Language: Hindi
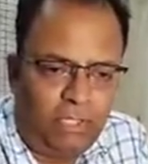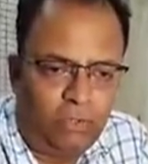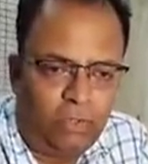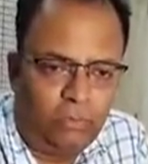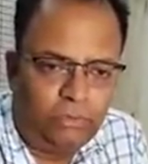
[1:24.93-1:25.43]
है
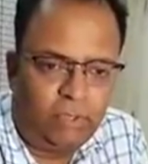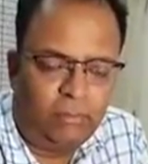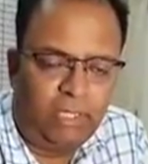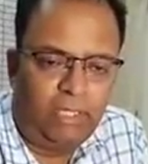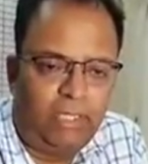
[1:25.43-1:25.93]
गोडाउन से
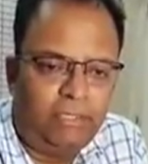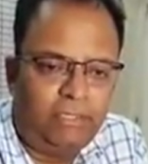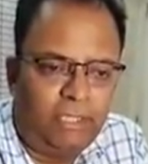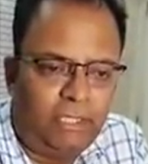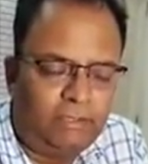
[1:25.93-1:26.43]
मिला है
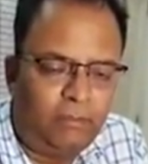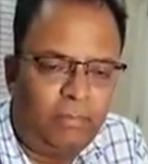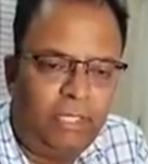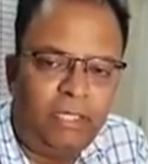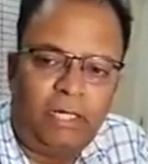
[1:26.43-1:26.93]
ये असल
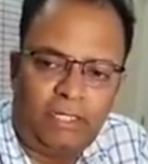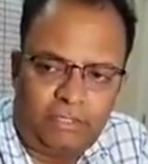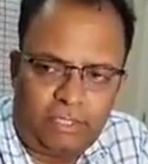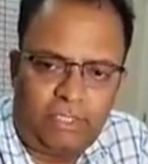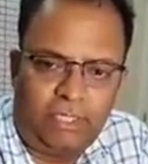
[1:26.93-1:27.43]
में एक आटा
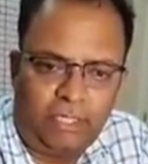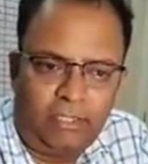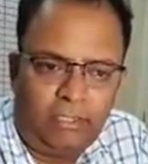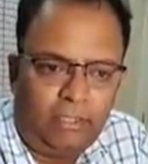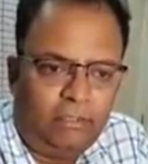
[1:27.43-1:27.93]
चक्की है
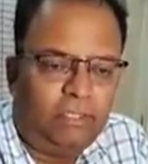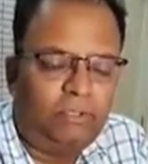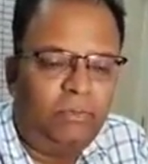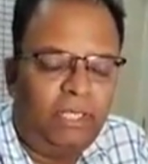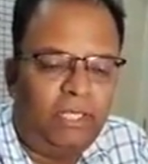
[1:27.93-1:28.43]

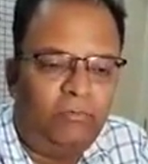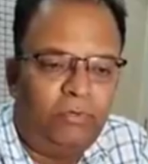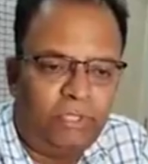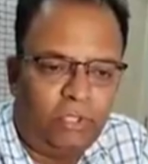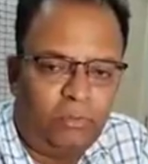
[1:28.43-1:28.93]
जिसमें एक
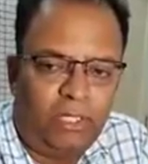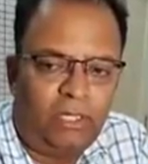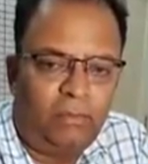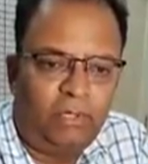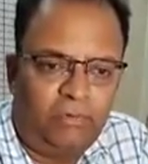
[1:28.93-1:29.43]
विजय कुमार
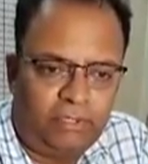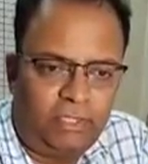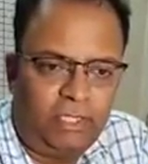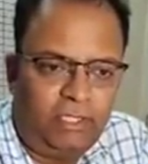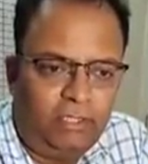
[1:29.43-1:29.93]
नाम का
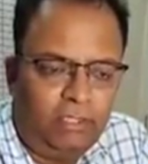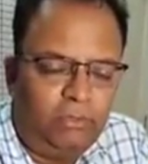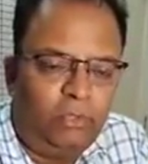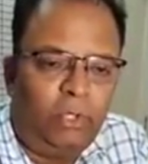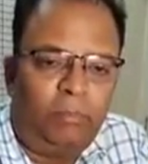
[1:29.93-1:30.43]
व्यक्ति है
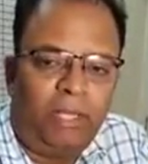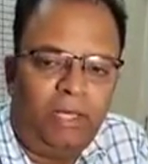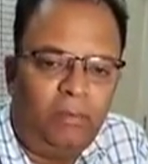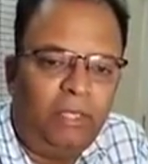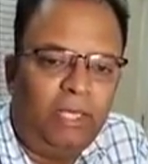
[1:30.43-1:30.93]
जो कि
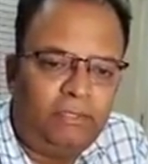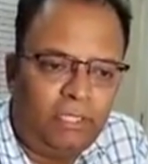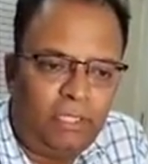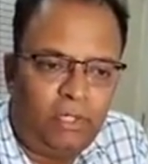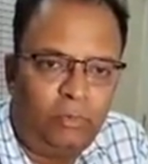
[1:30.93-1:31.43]
पहले भी
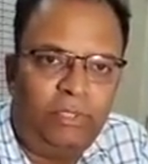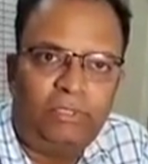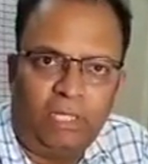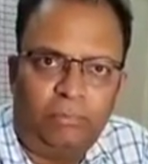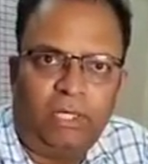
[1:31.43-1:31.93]
ऐसे कार्यों में
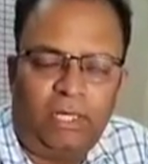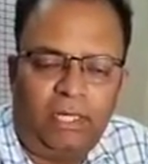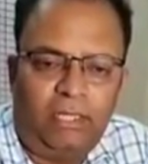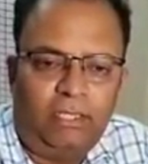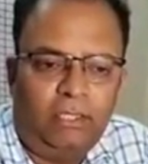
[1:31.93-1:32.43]
संलिप्त रहा
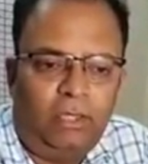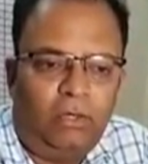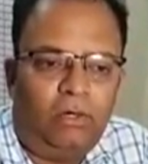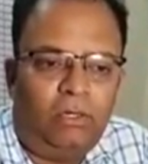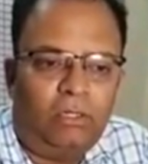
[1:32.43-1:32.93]
है
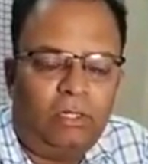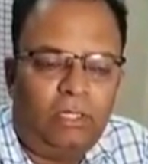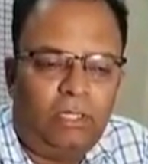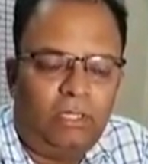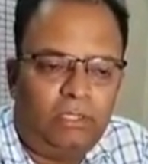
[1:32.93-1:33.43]
और
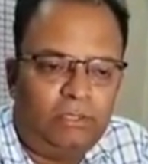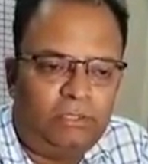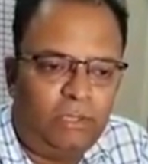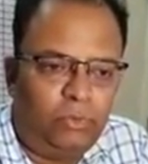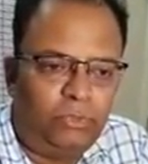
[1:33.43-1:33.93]

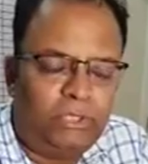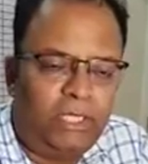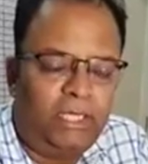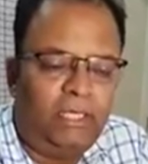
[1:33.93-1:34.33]
जब उसके